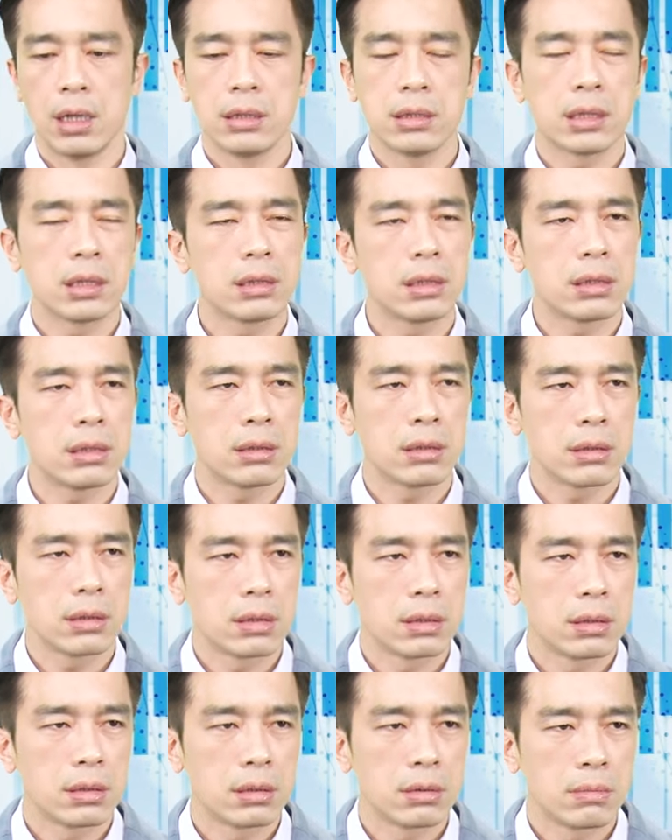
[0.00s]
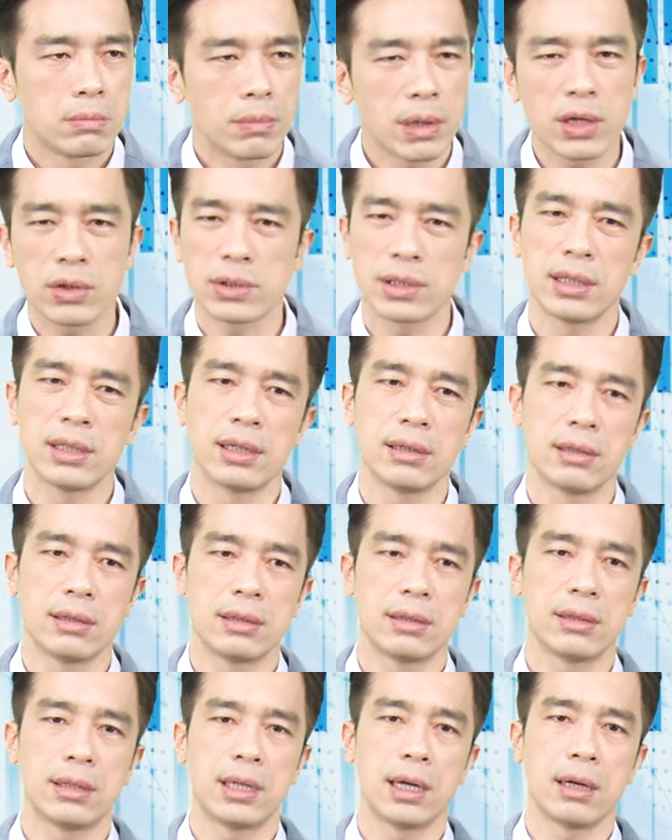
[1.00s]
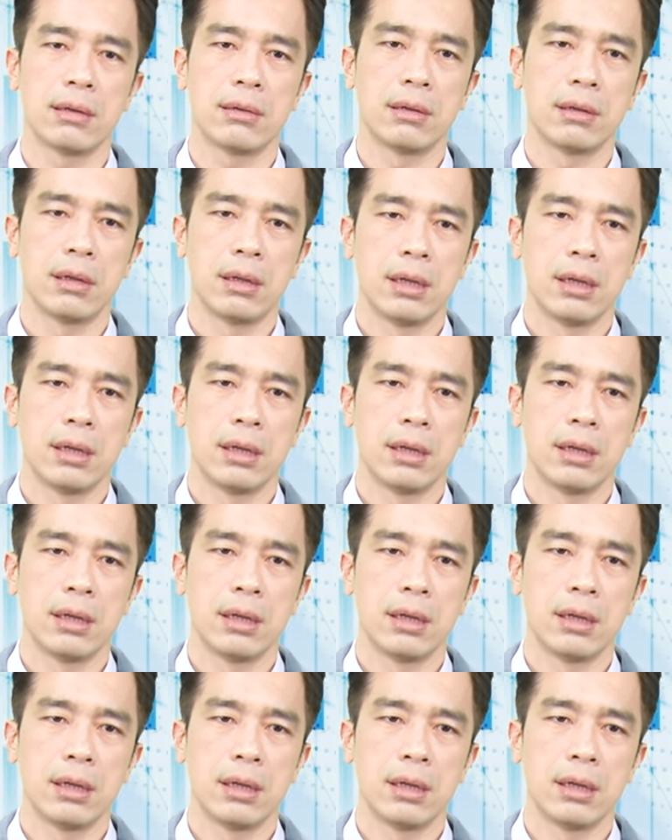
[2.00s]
其实没有人能知道，